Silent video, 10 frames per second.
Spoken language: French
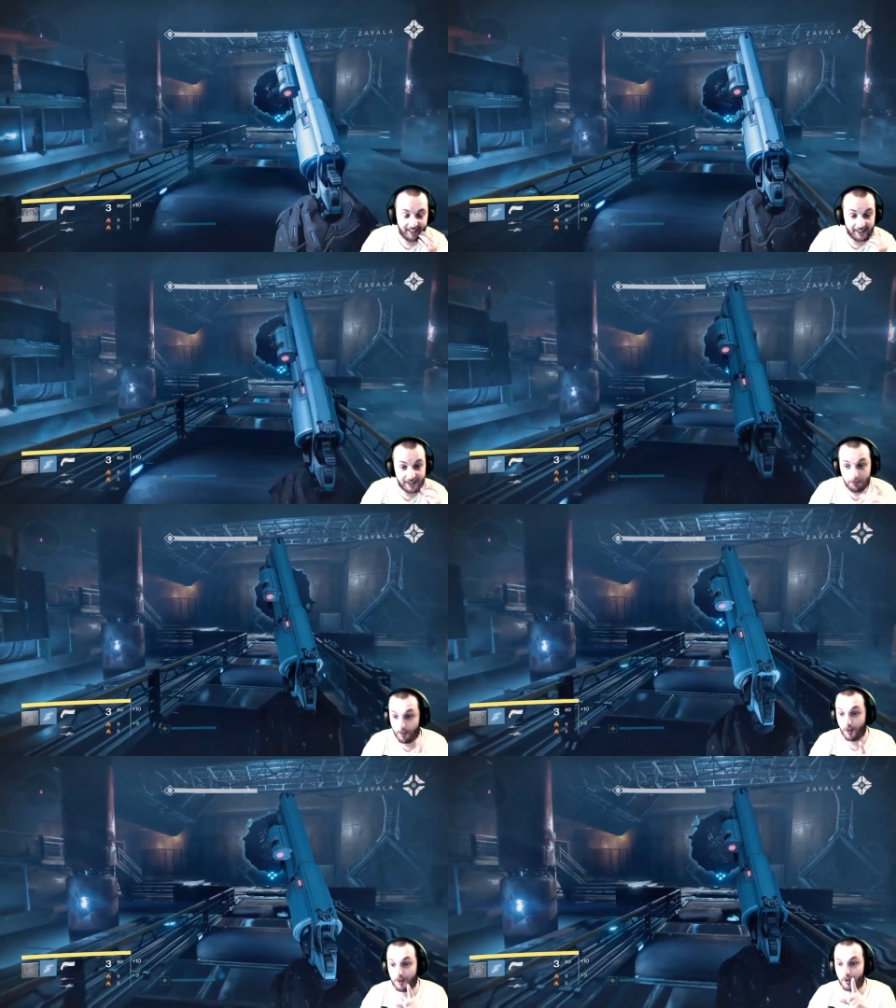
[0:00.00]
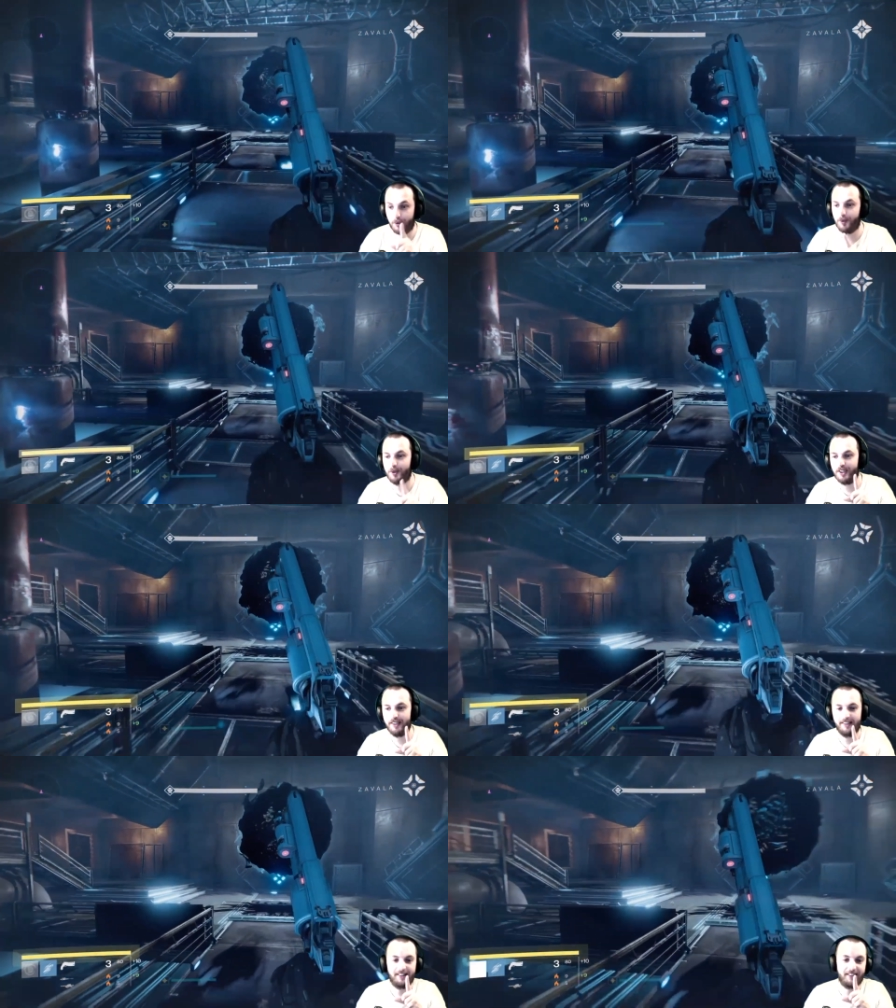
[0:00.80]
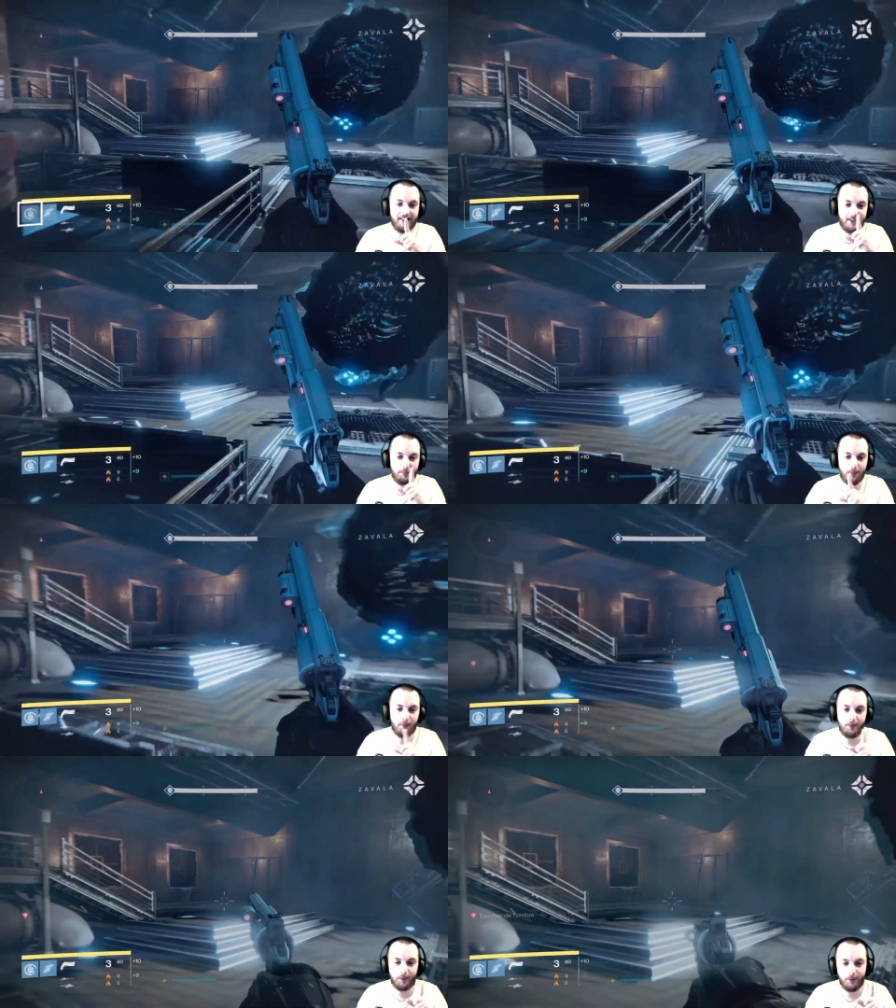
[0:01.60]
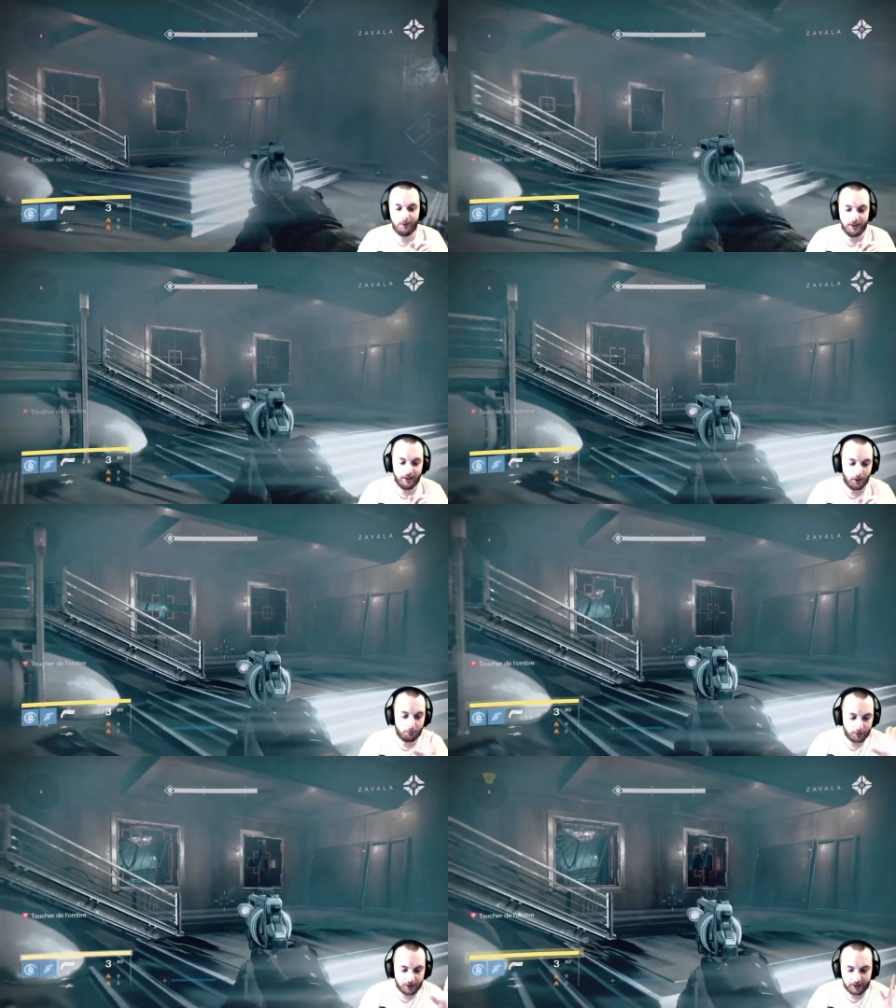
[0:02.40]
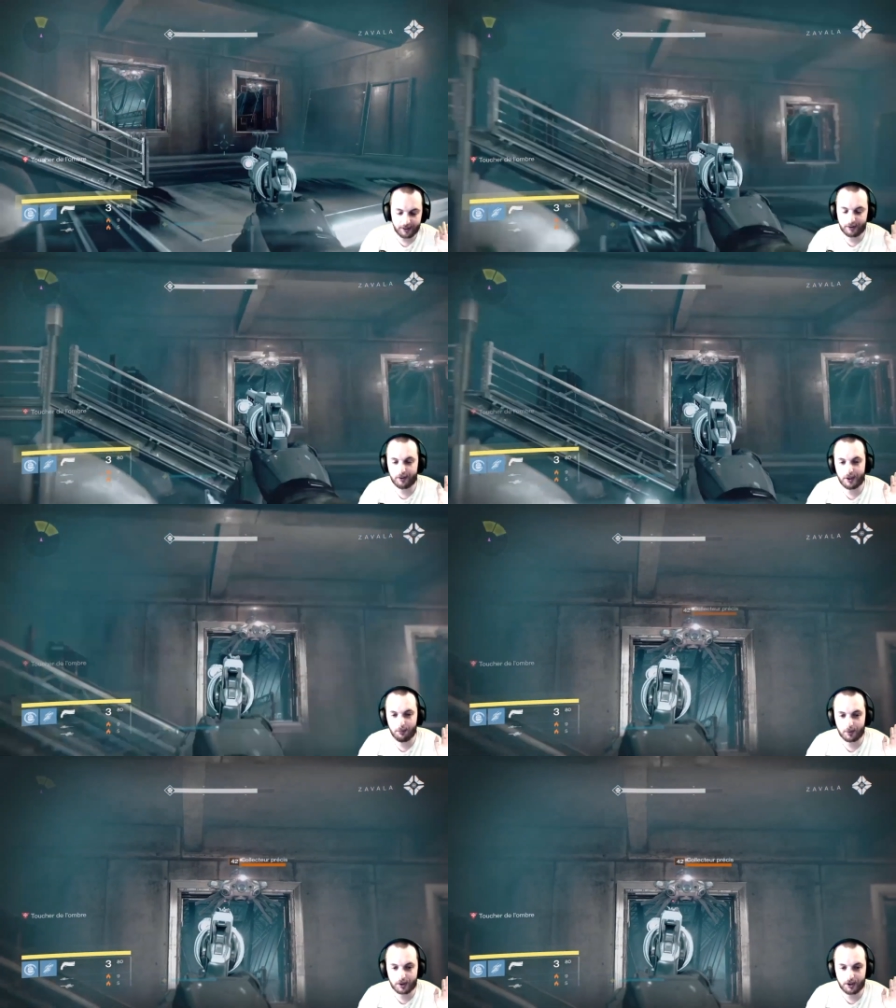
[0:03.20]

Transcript: Ah, j'ai pas encore eu le j'ai pas encore éloqué. Alors peut-être est-ce que j'ai